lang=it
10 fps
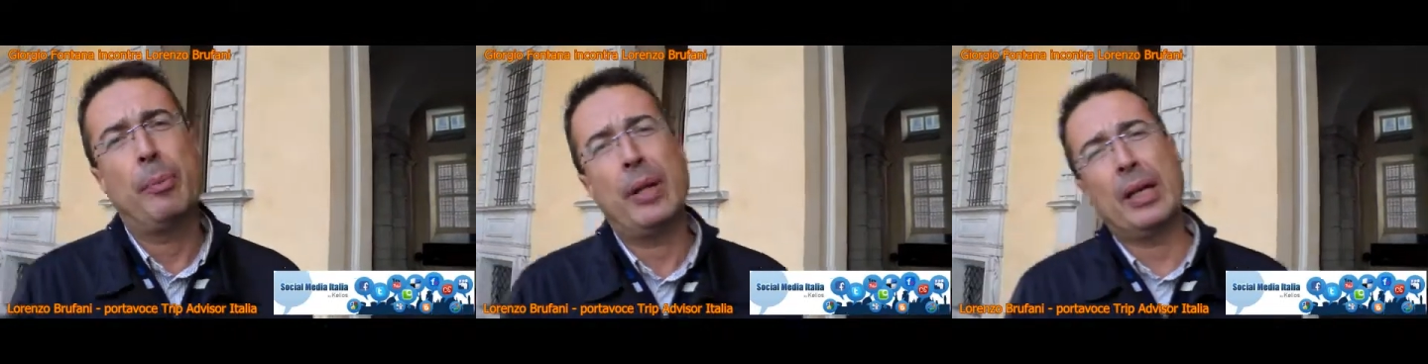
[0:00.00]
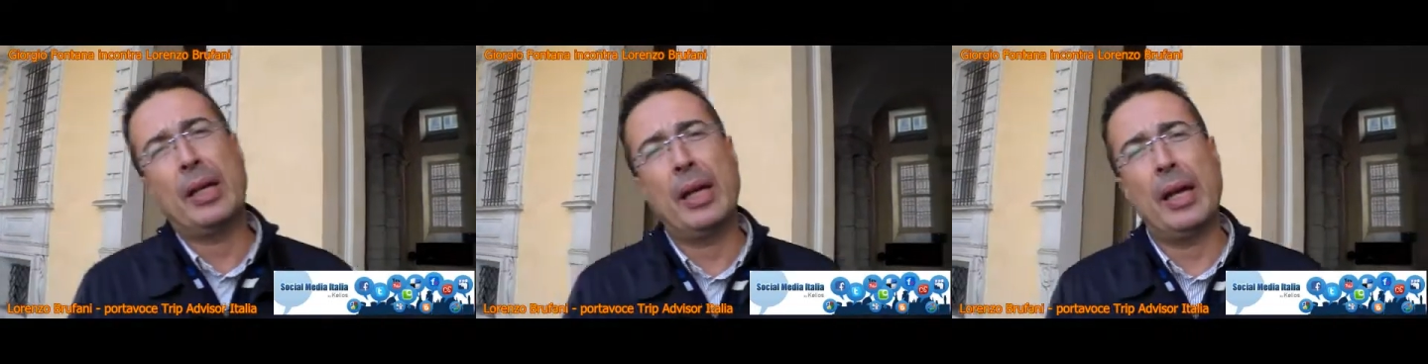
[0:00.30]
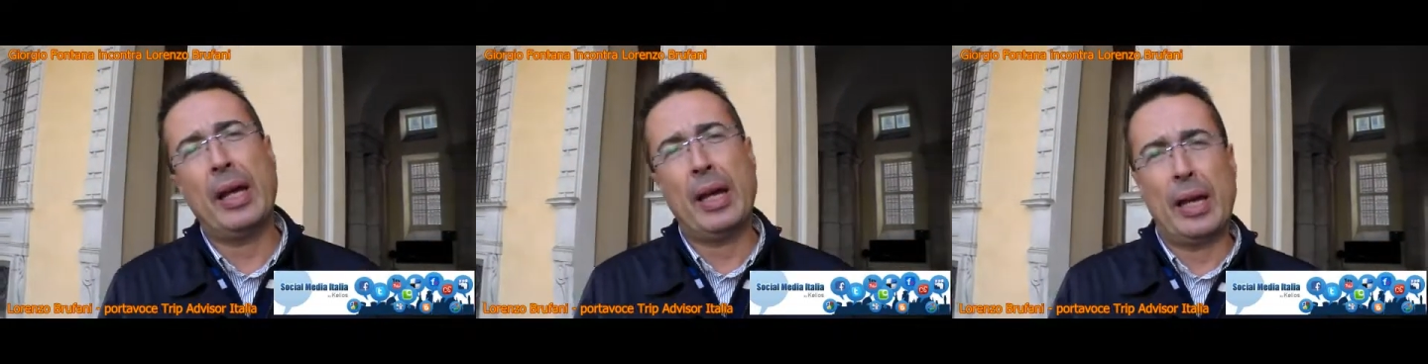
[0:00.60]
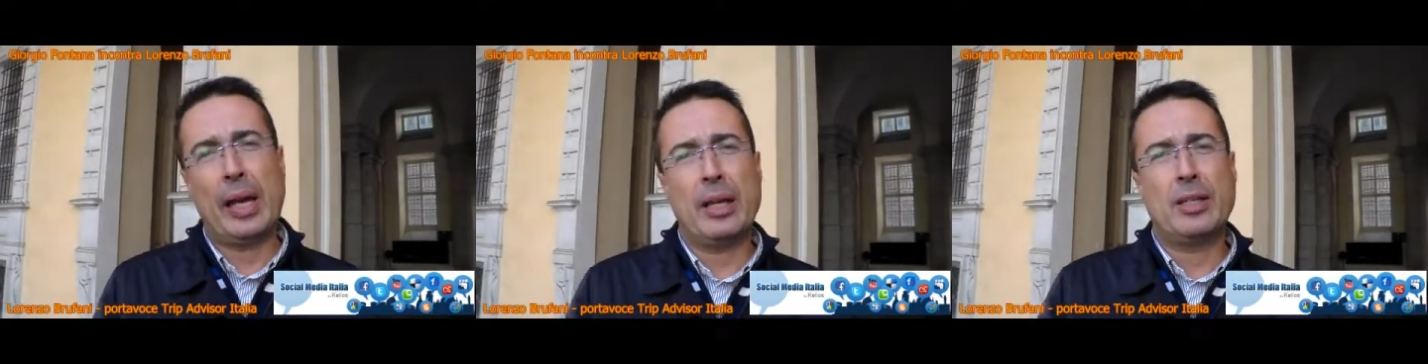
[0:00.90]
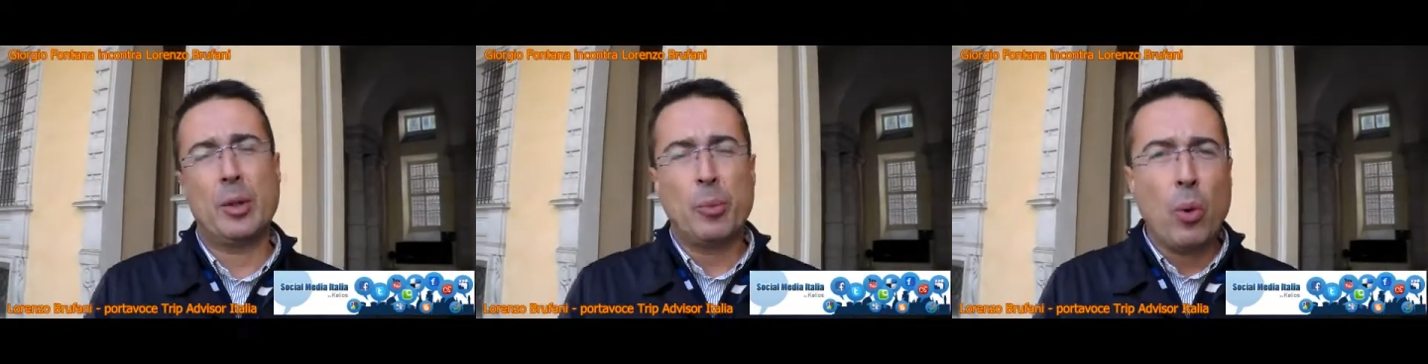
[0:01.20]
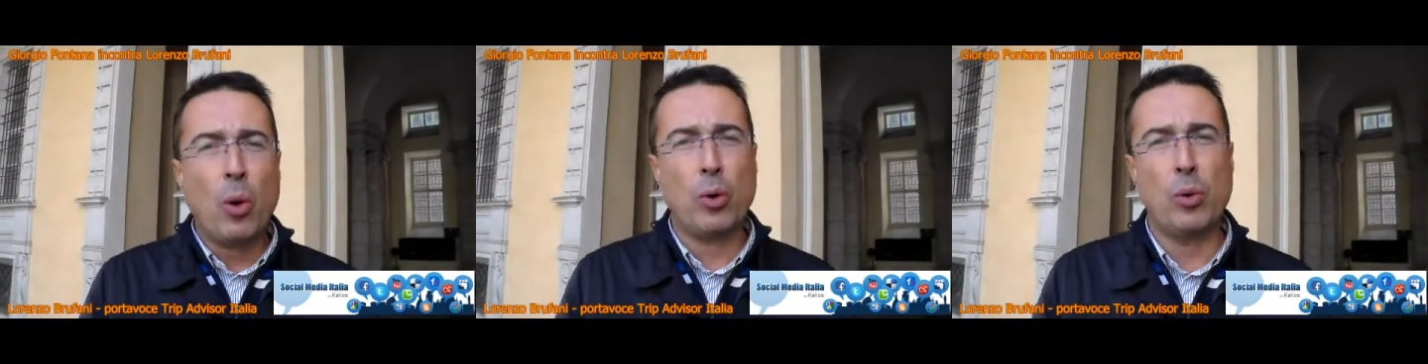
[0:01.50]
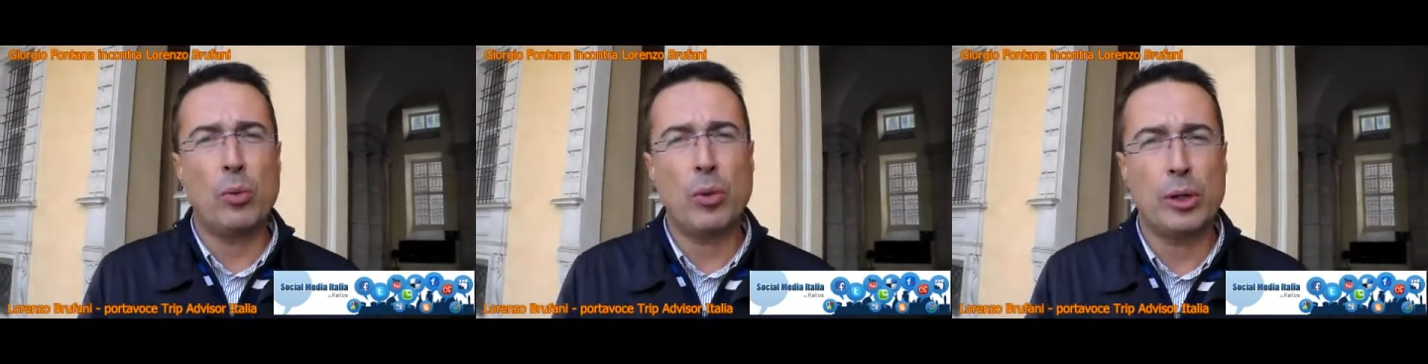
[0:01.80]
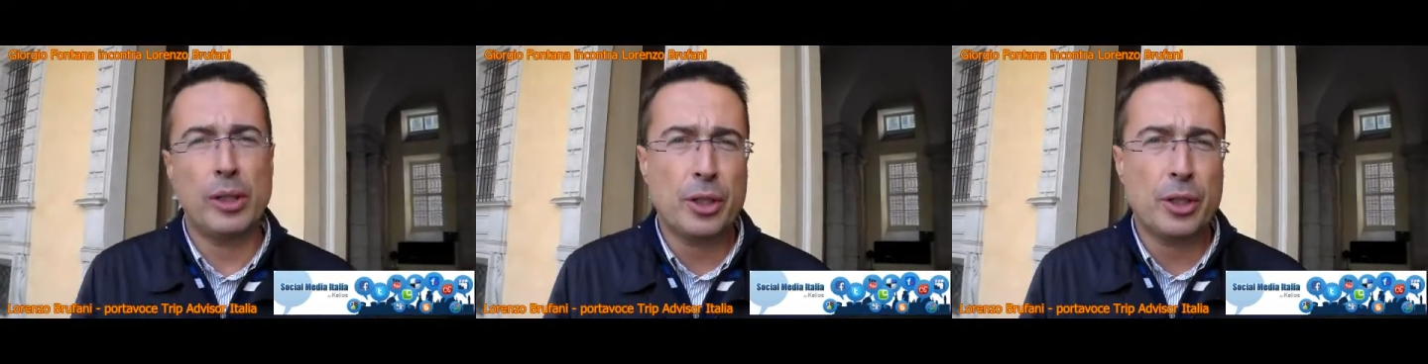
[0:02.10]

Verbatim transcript: perché eh, si può comunque